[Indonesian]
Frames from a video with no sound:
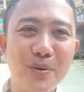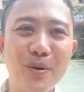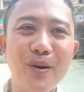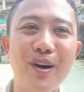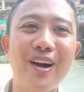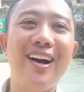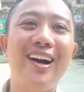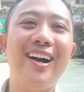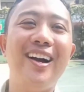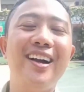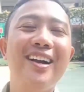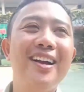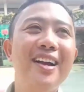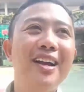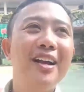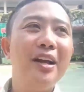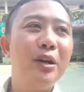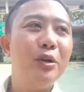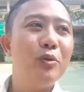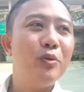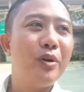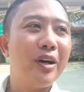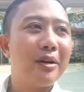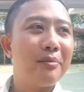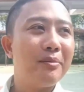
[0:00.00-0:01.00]
wah
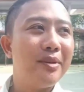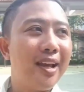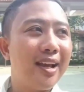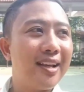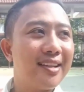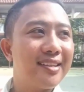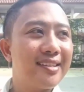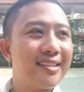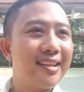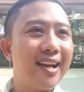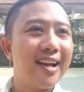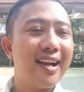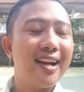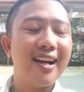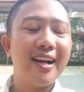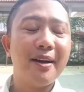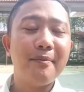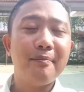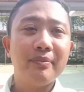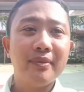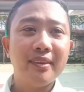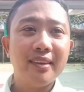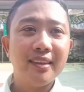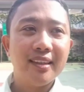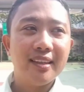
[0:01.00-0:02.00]
luar biasa
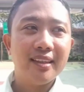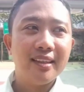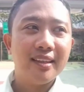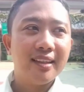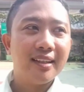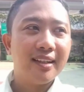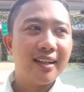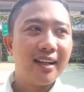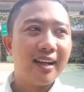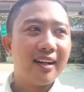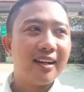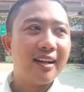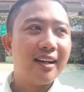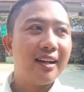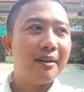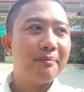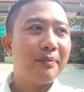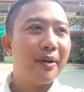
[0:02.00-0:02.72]
karena